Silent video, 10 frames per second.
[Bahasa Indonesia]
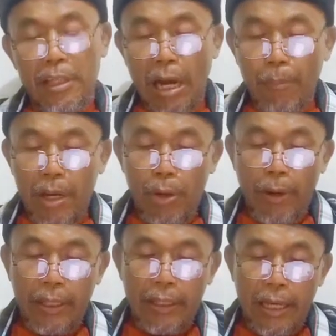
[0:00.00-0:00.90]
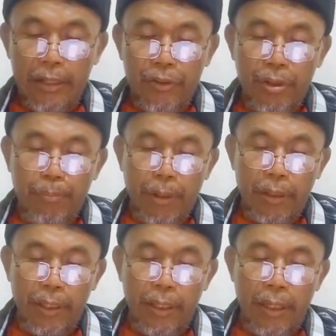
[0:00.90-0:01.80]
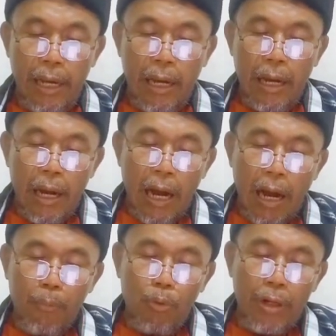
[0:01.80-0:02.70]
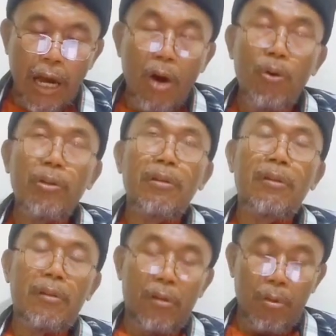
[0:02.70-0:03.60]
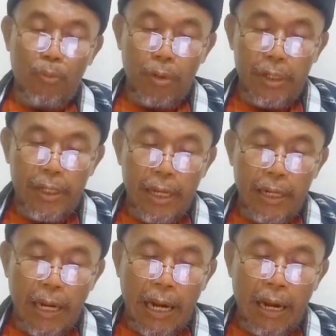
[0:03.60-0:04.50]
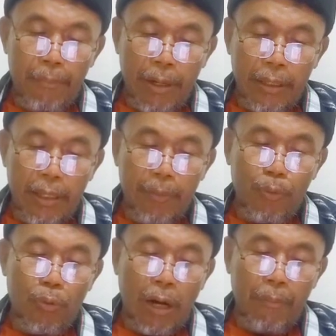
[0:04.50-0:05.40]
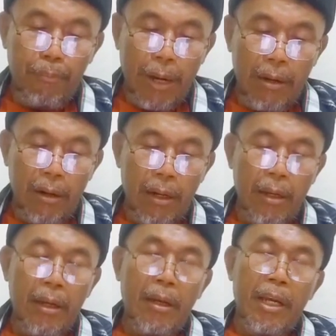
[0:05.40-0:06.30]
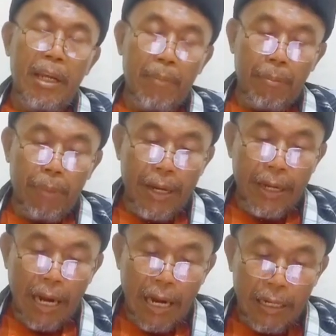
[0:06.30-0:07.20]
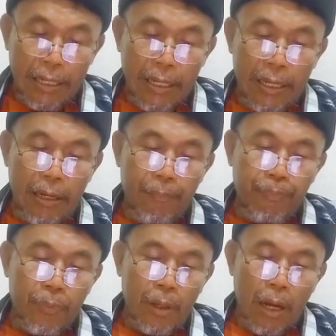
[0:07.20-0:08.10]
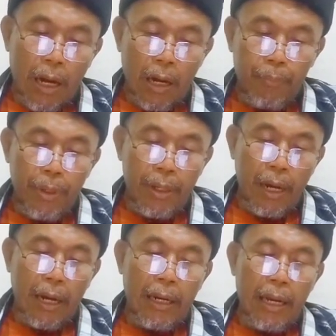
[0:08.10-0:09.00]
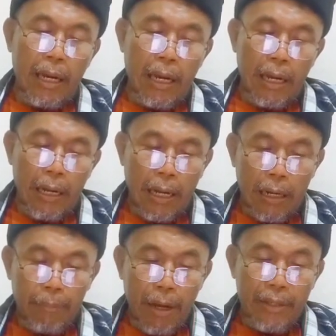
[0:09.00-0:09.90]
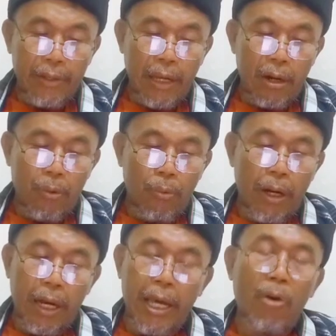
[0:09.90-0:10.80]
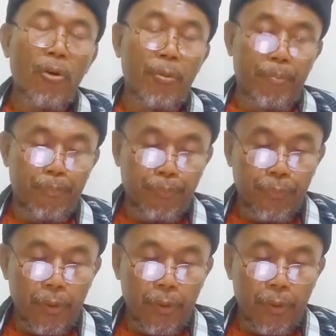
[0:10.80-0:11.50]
yang meriwayatkan seperti Abu Daud, kemudian Ahmad Ibnu Habban, Imam Baihaqi, Abi Ya'la, Al-Bazar, wa gairuhum.